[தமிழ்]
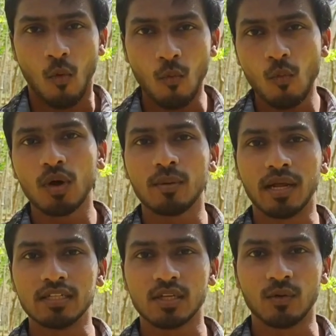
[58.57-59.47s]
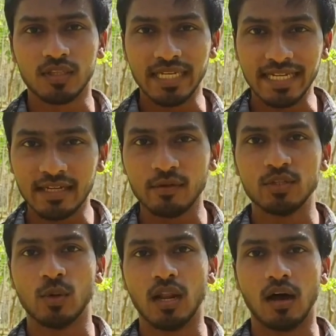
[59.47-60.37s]
ஒவ்வொரு மனுஷனும் வந்து
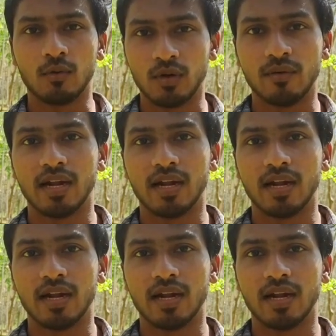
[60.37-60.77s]
இண்டிவிஜுவலாக அவனுடைய